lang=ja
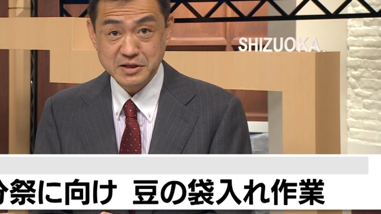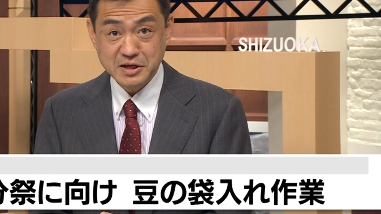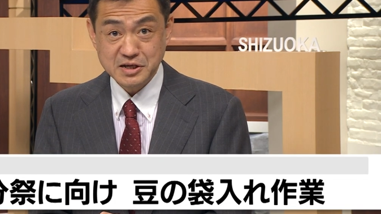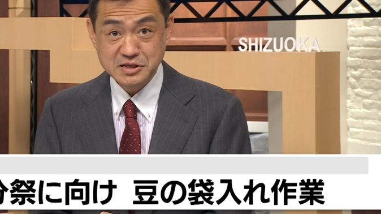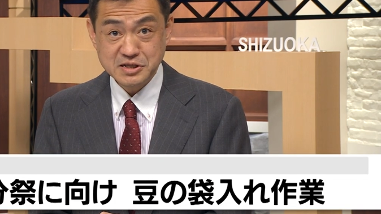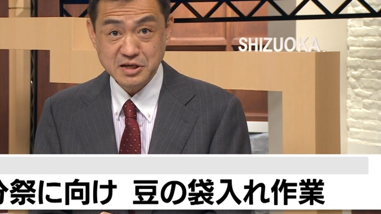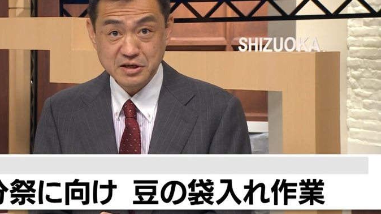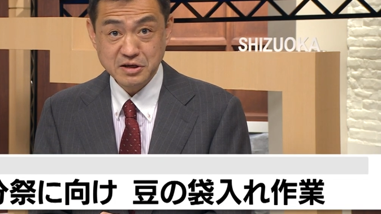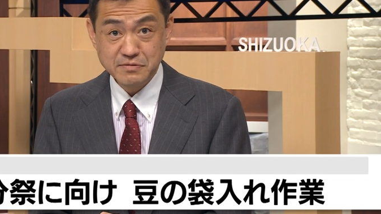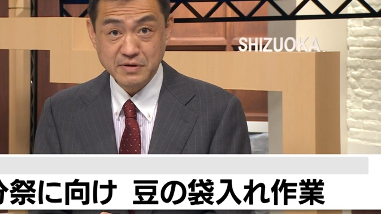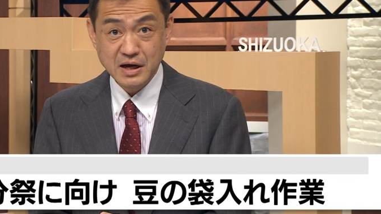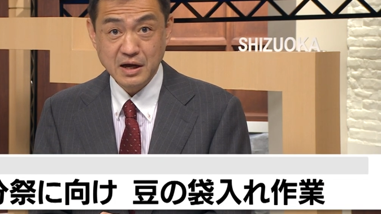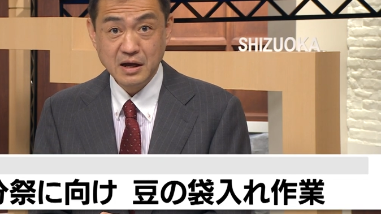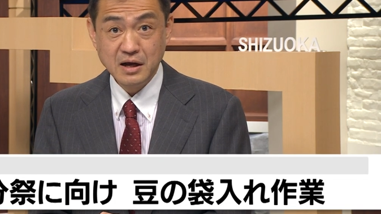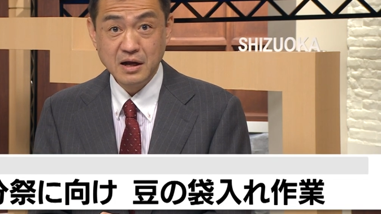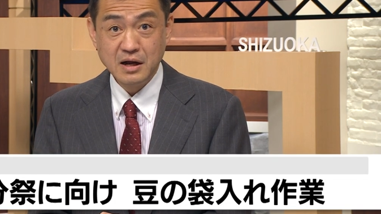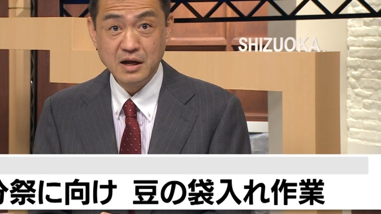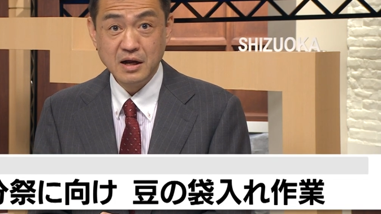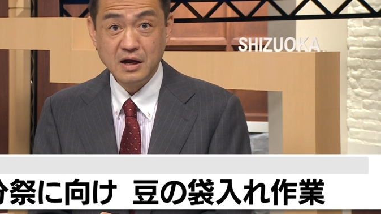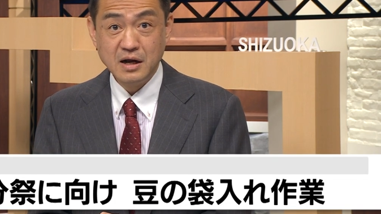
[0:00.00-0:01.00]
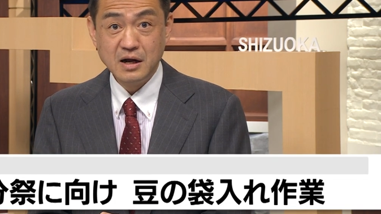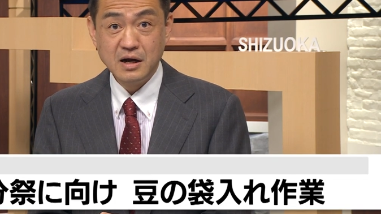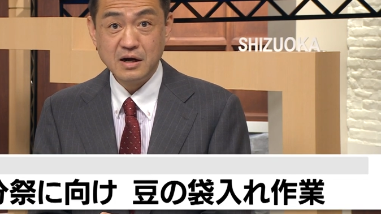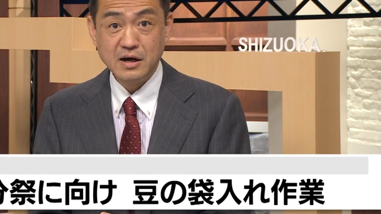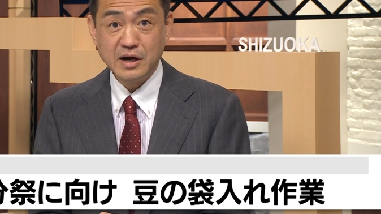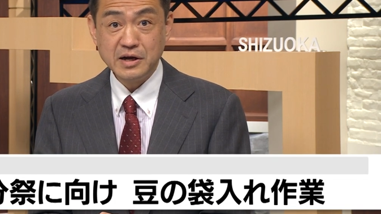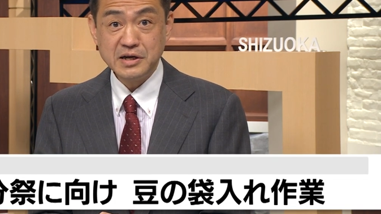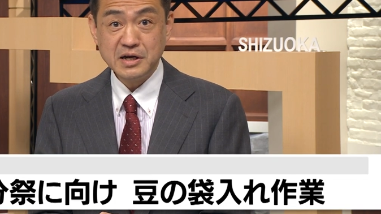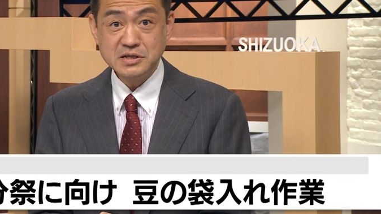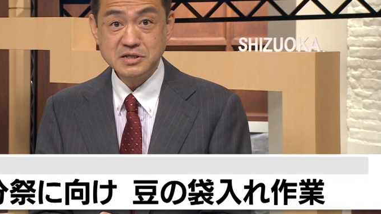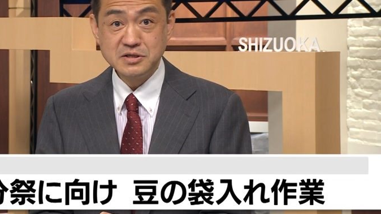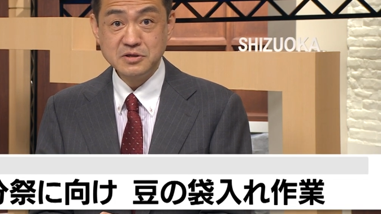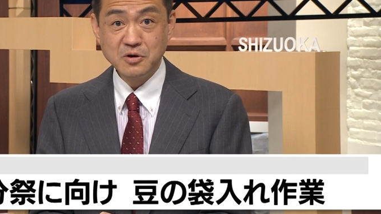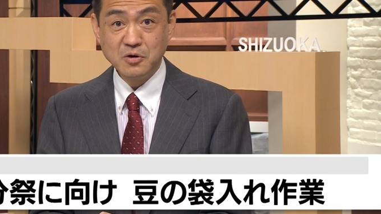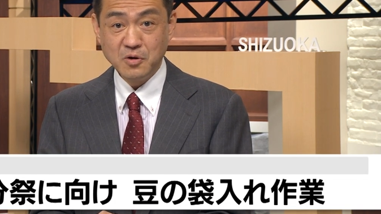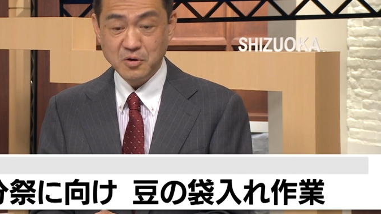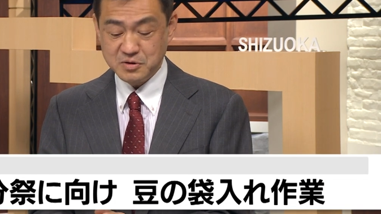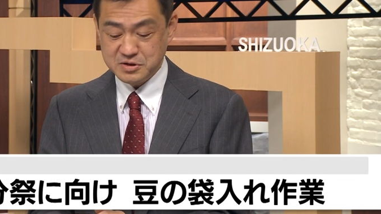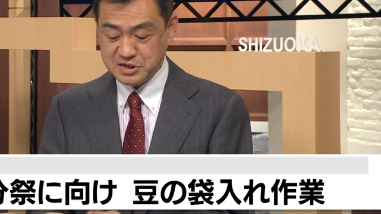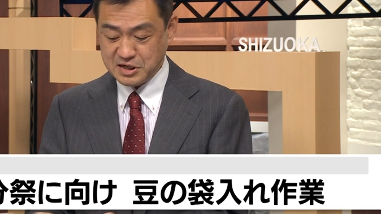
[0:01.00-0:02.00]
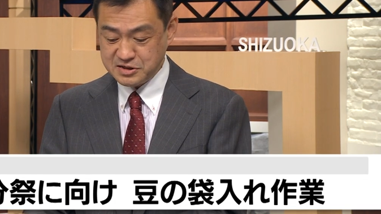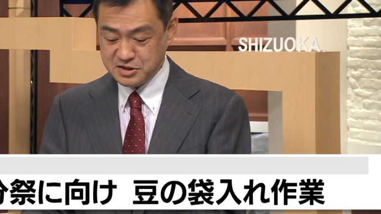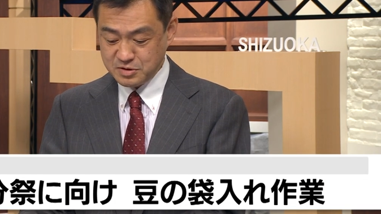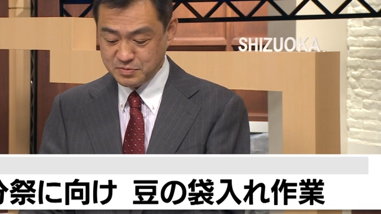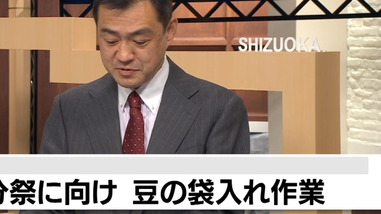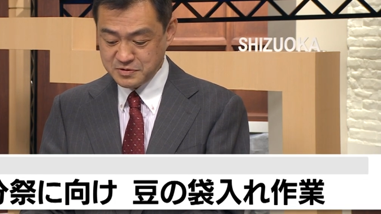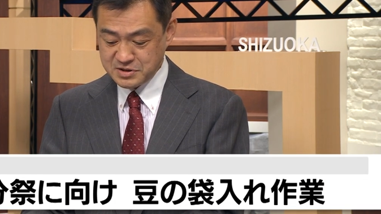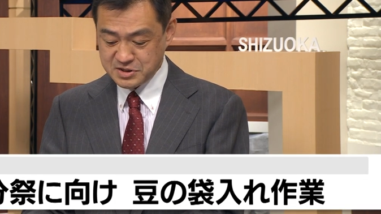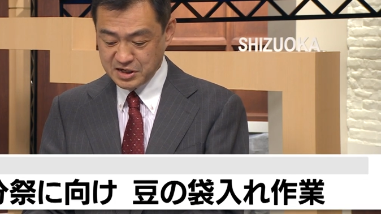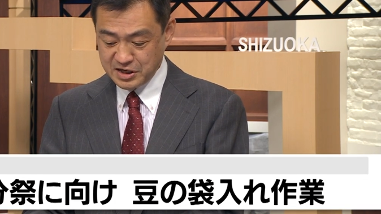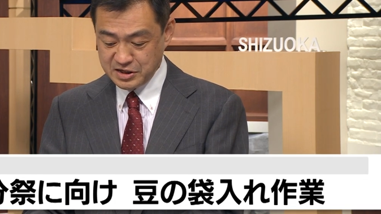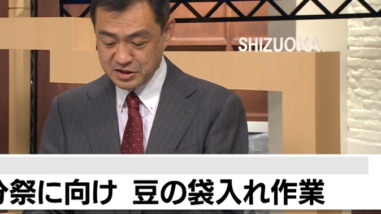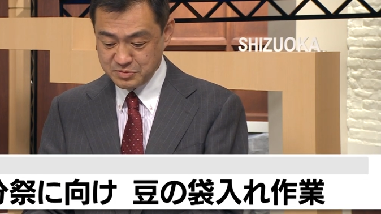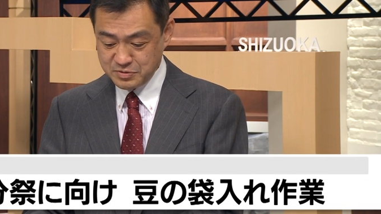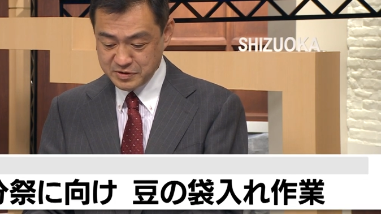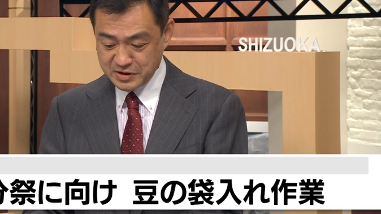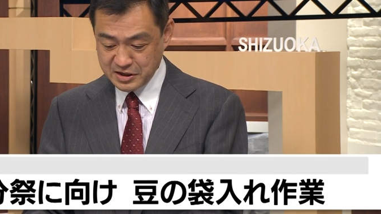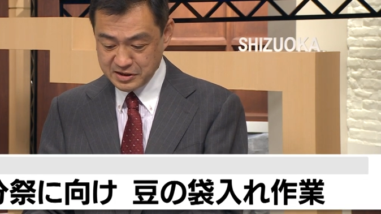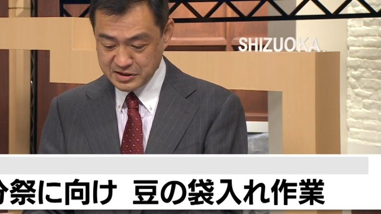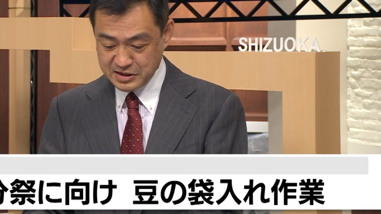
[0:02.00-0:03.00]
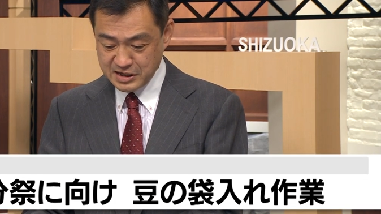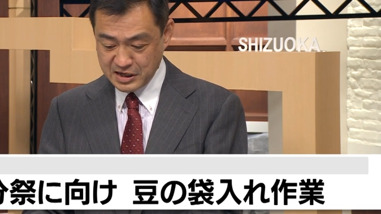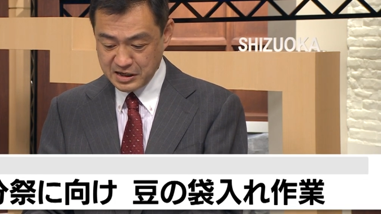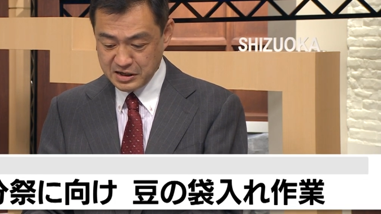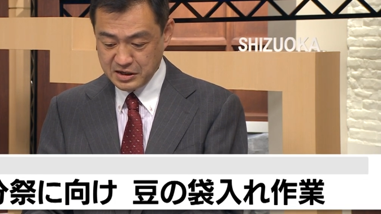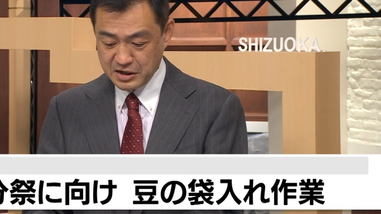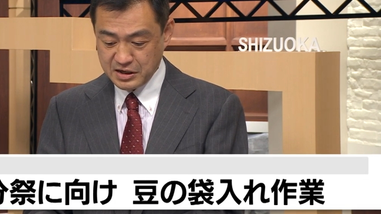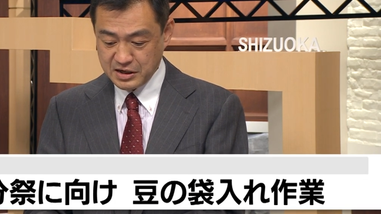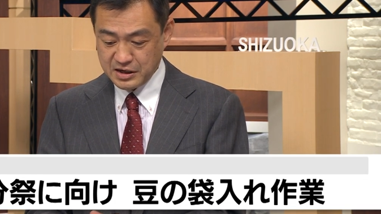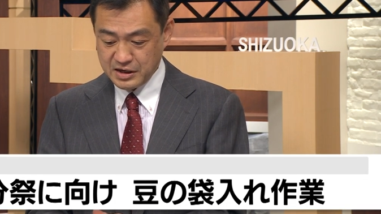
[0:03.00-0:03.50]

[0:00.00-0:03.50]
大社では、来月の節分祭に向けた